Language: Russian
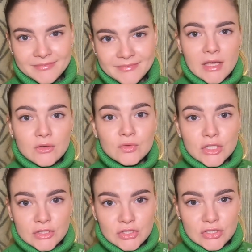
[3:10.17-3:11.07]
Я ее
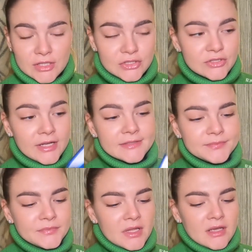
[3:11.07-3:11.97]
уже начала читать,
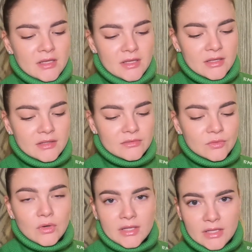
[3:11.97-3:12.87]
и
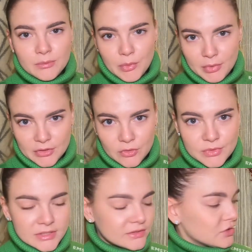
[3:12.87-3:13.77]
ну, о ней
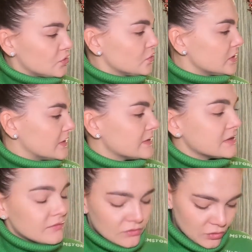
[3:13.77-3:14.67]
поподробнее расскажу в
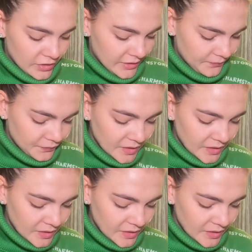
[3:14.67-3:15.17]
соответственном влоге.